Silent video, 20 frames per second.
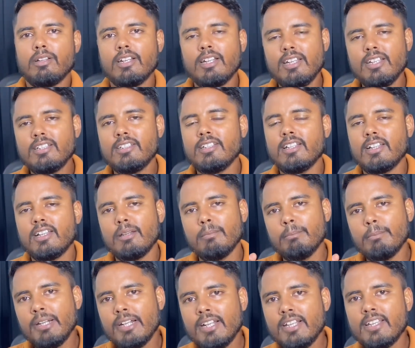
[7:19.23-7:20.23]
रिलीज़ किया गया
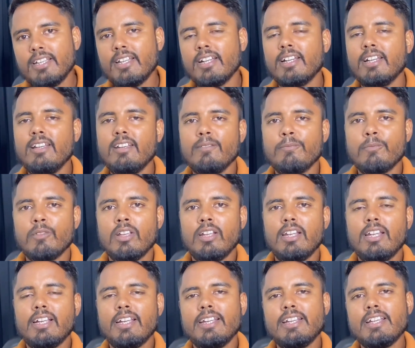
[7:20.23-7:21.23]
मिंट किया गया
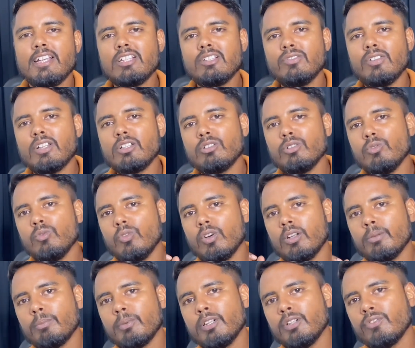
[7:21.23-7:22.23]
लेकिन इस बार जो
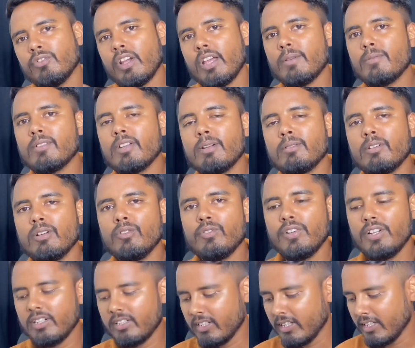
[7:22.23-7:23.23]
1.5 ग्राम का
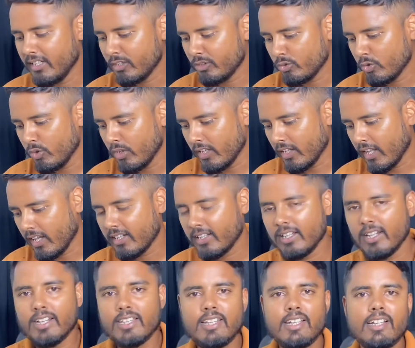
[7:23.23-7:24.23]
वेट था इसको घटा
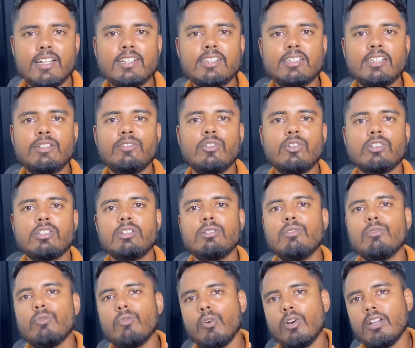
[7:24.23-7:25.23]
कर दिया गया सिर्फ और
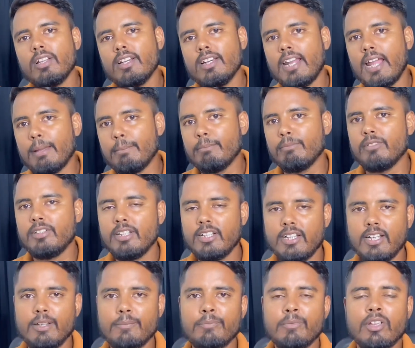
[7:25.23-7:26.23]
सिर्फ वन ग्राम
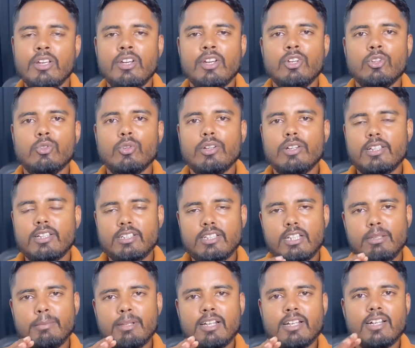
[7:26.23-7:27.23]
ठीक है तो
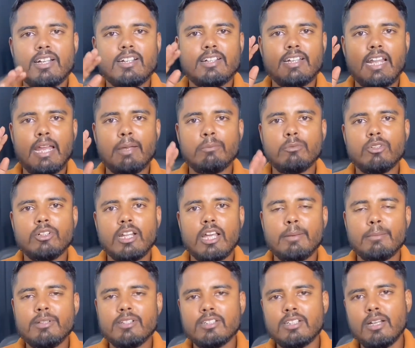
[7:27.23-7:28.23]
इसलिए मैंने कहा टाइम टू
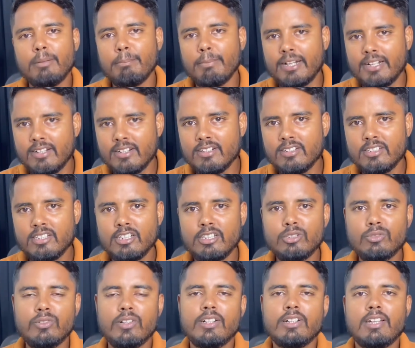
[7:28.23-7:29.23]
टाइम इसका पैटर्न
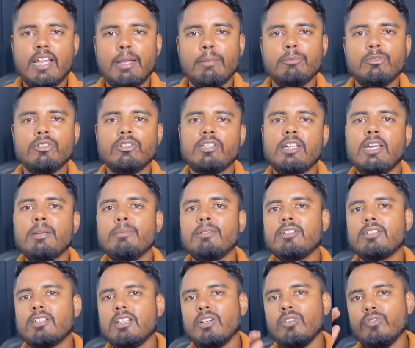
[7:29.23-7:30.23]
चेंज हुआ टाइम टू टाइम
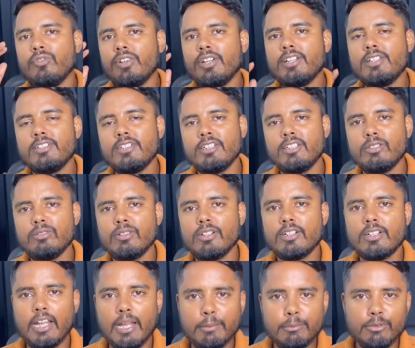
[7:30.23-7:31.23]
इसका वेट चेंज हुआ
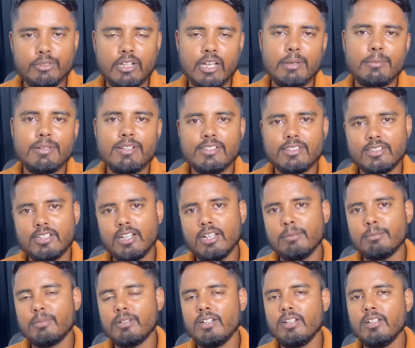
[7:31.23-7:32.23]
टाइम टू टाइम इसका
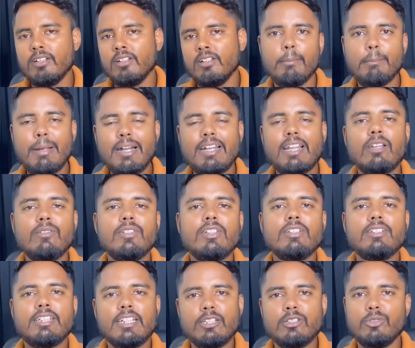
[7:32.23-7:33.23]
आपका मेटल भी
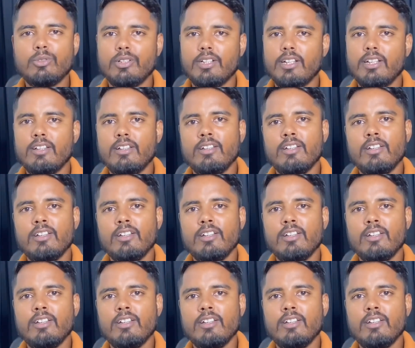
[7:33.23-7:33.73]
चेंज हो गया